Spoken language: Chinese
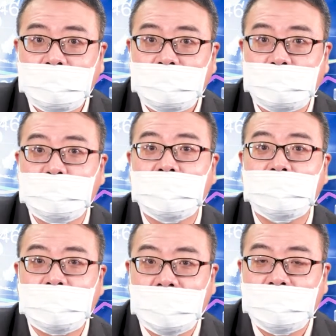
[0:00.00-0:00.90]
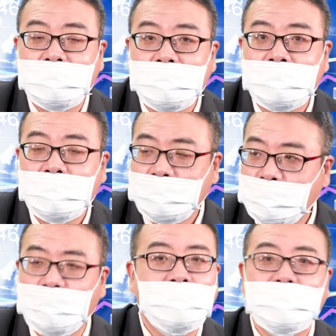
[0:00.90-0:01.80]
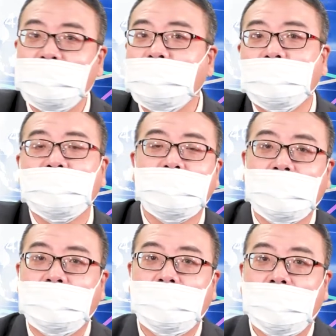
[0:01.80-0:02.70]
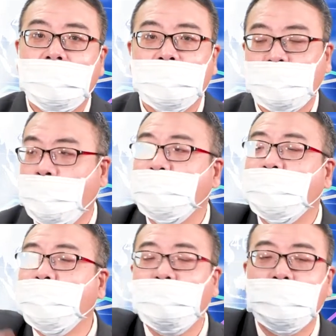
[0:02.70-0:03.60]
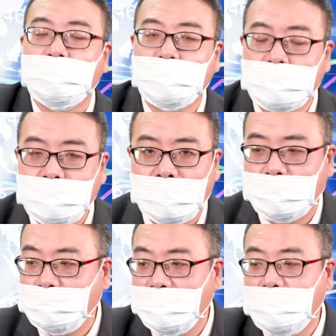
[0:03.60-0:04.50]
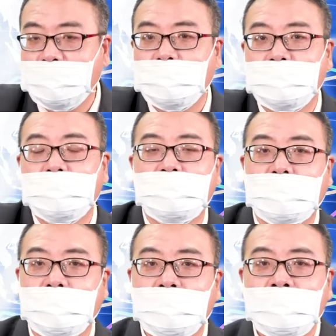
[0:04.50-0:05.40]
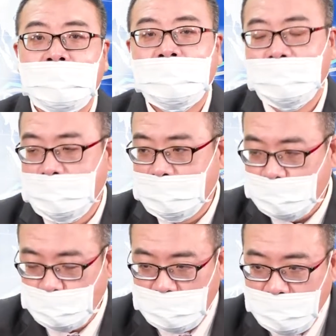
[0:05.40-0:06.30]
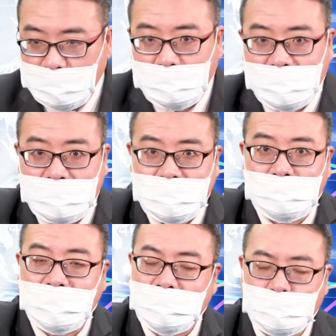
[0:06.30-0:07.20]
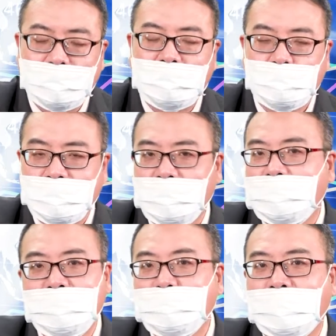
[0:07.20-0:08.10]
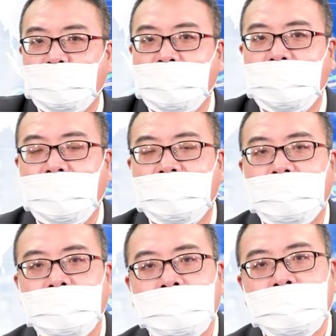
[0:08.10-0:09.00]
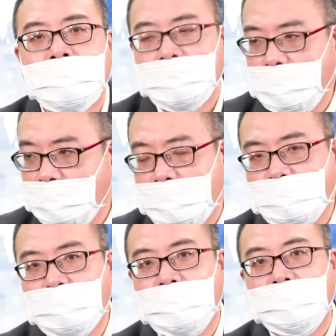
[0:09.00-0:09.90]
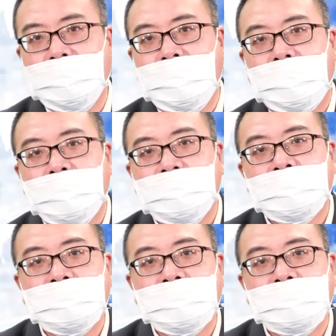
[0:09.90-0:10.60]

知不知道是谁？会员一定都知道了，全部会员都知道了。美丽请新是谁？昨天有有买在加码在最高最低记录在最低点，请你告诉我有没有？